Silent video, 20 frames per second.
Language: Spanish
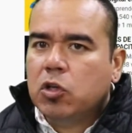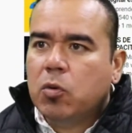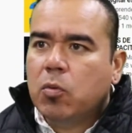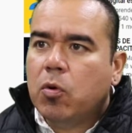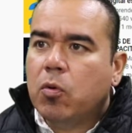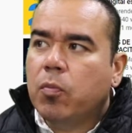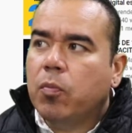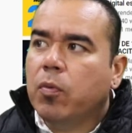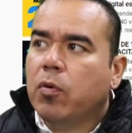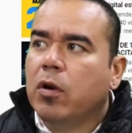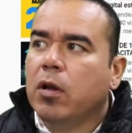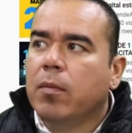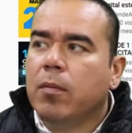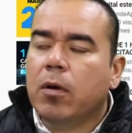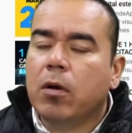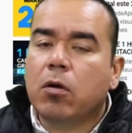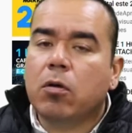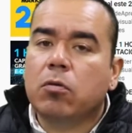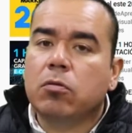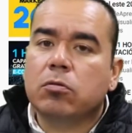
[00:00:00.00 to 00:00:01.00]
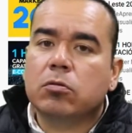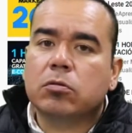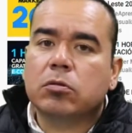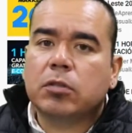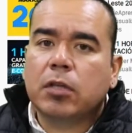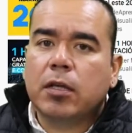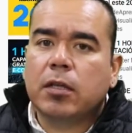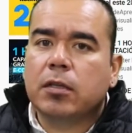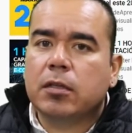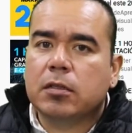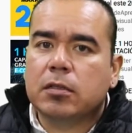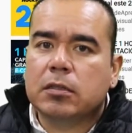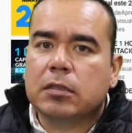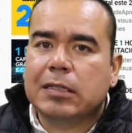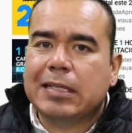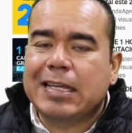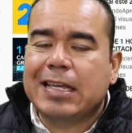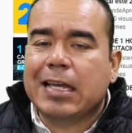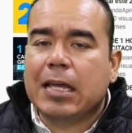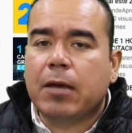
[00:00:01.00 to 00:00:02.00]
Yo veo problema con
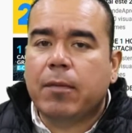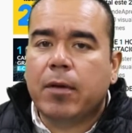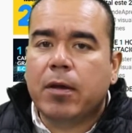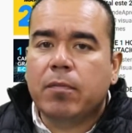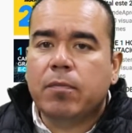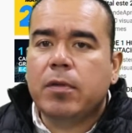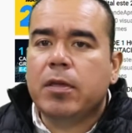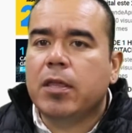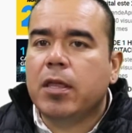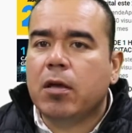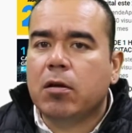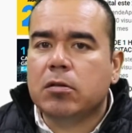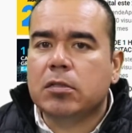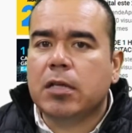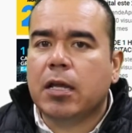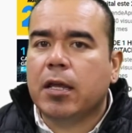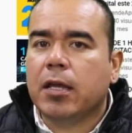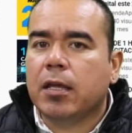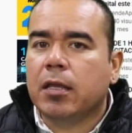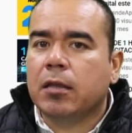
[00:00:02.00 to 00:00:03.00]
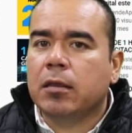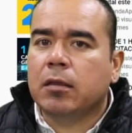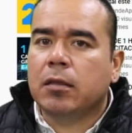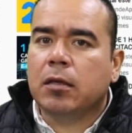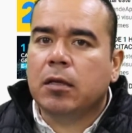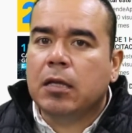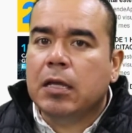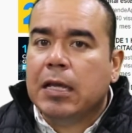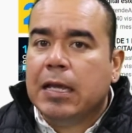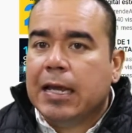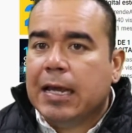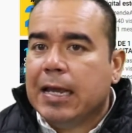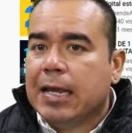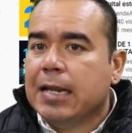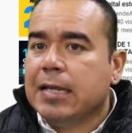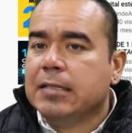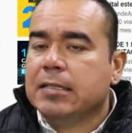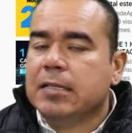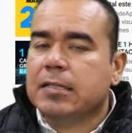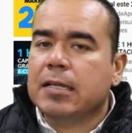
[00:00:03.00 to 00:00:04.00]
ustedes y que ven videos de gente
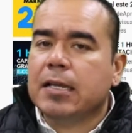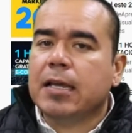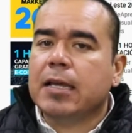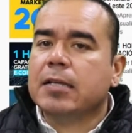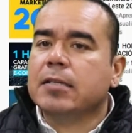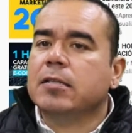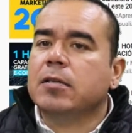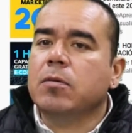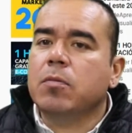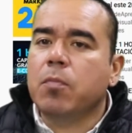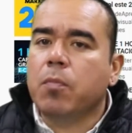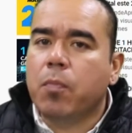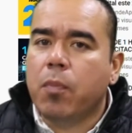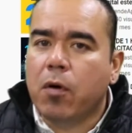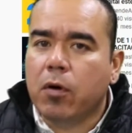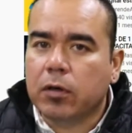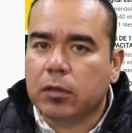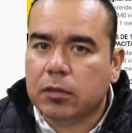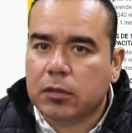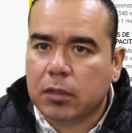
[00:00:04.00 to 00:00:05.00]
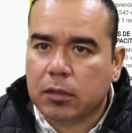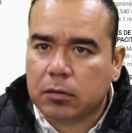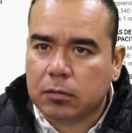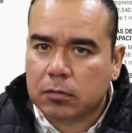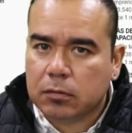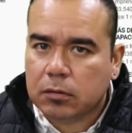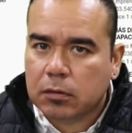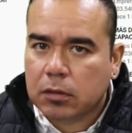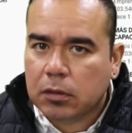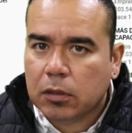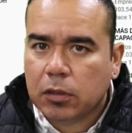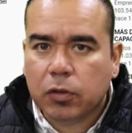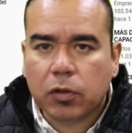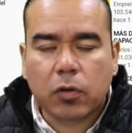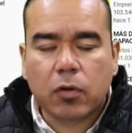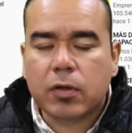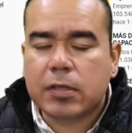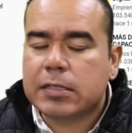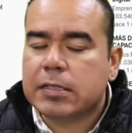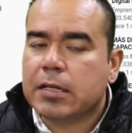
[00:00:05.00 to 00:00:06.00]
que les dice que se importen.
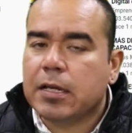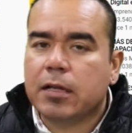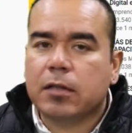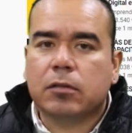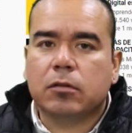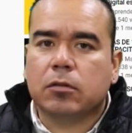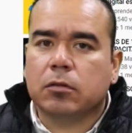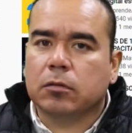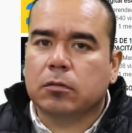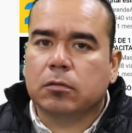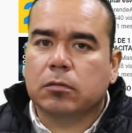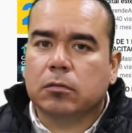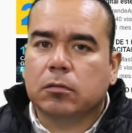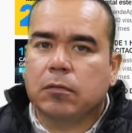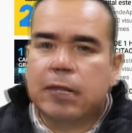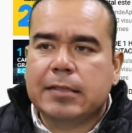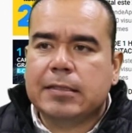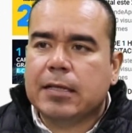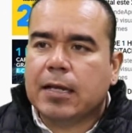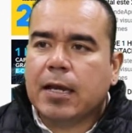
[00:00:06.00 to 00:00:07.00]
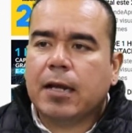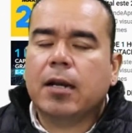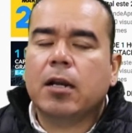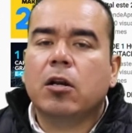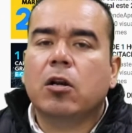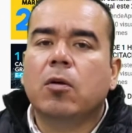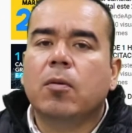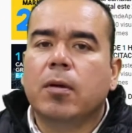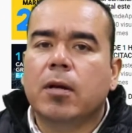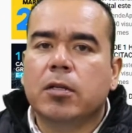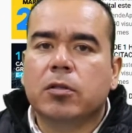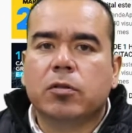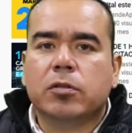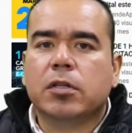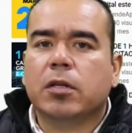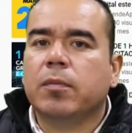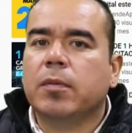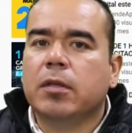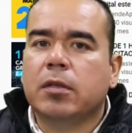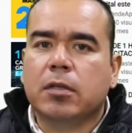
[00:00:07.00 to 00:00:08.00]
No, no es cierto. En este canal lo van a
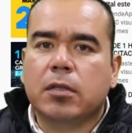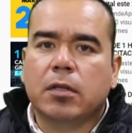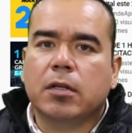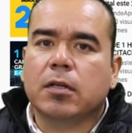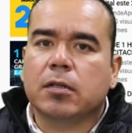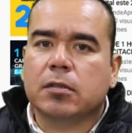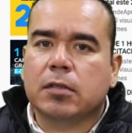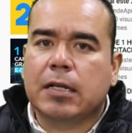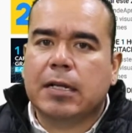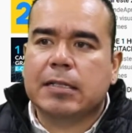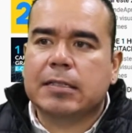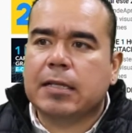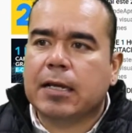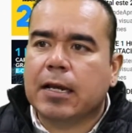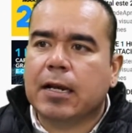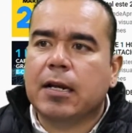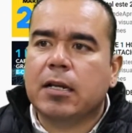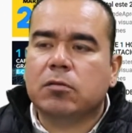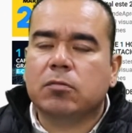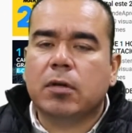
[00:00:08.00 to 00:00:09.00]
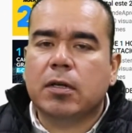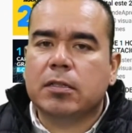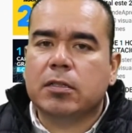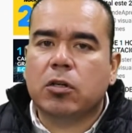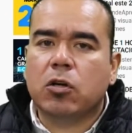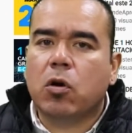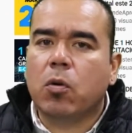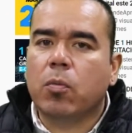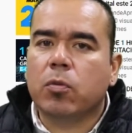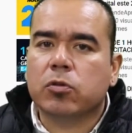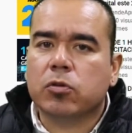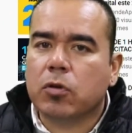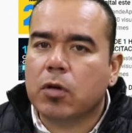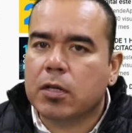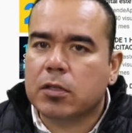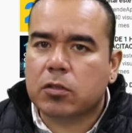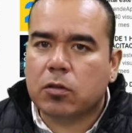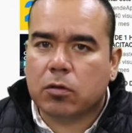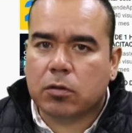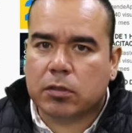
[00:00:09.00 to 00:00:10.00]
escuchar mentiras. En este canal les voy a decir cómo
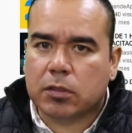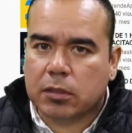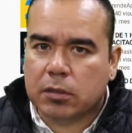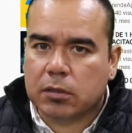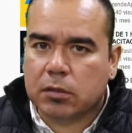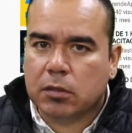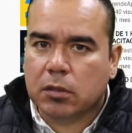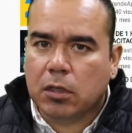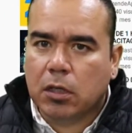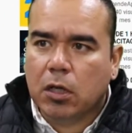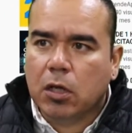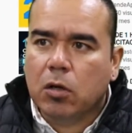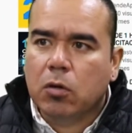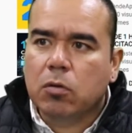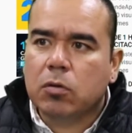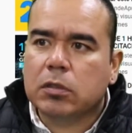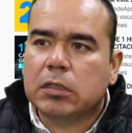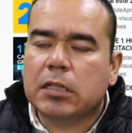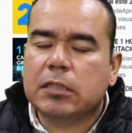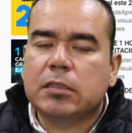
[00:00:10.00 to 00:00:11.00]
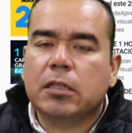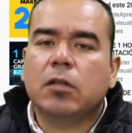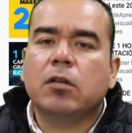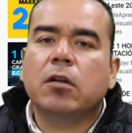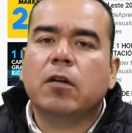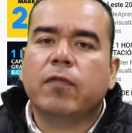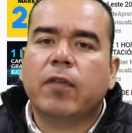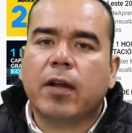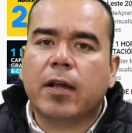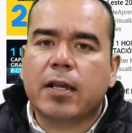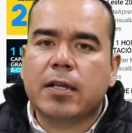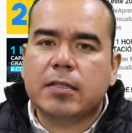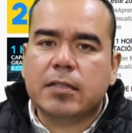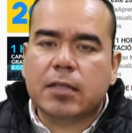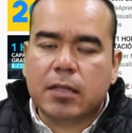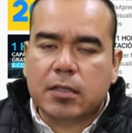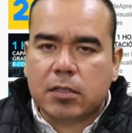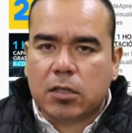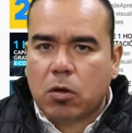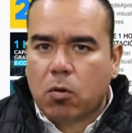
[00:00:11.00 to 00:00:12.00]
son las cosas. Ustedes tienen una
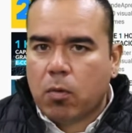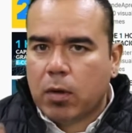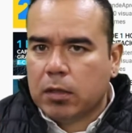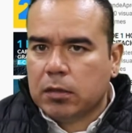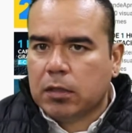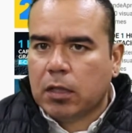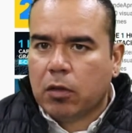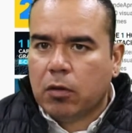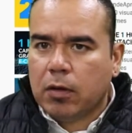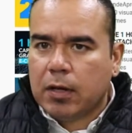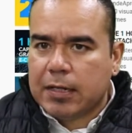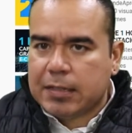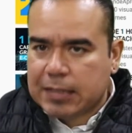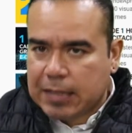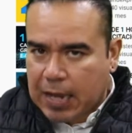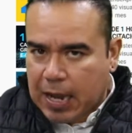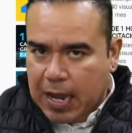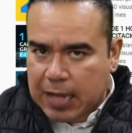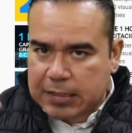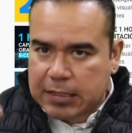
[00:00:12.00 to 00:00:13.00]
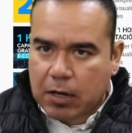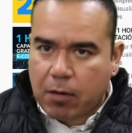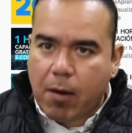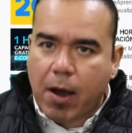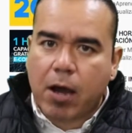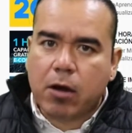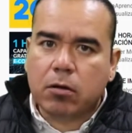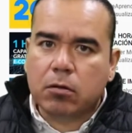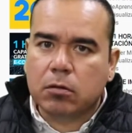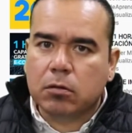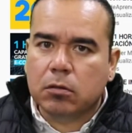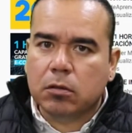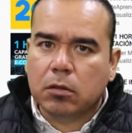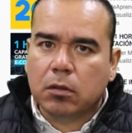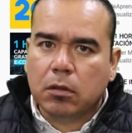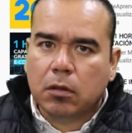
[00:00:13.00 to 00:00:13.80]
franquicia de 50 dólares hacia abajo